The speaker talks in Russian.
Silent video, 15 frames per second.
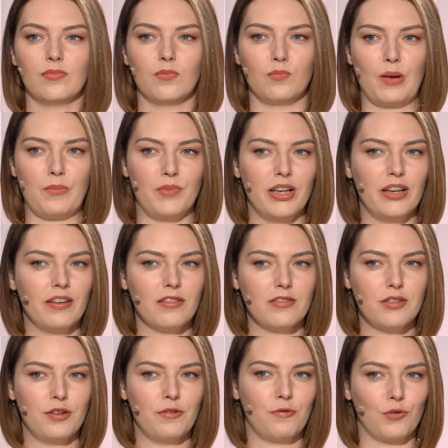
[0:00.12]
Мобильные
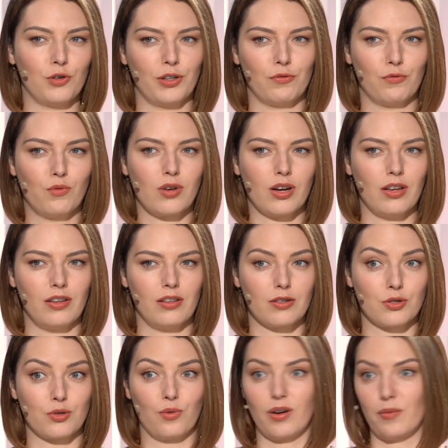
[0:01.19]
телефоны в Украине
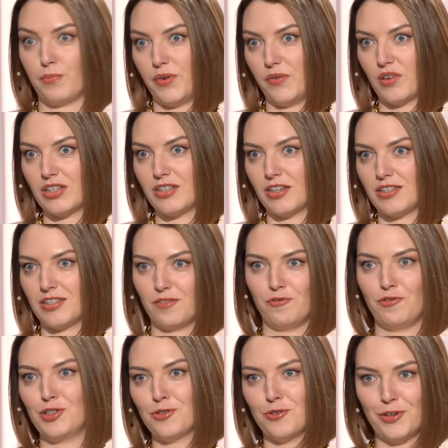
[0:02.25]
скоро превратятся в
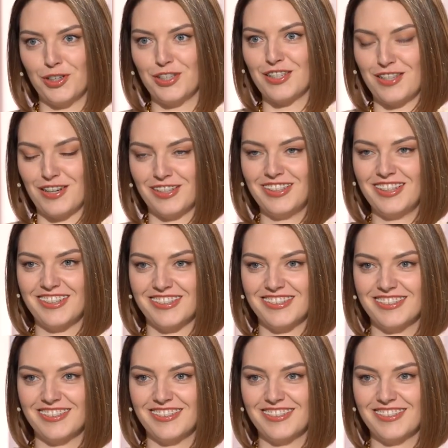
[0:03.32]
видеорегистраторы?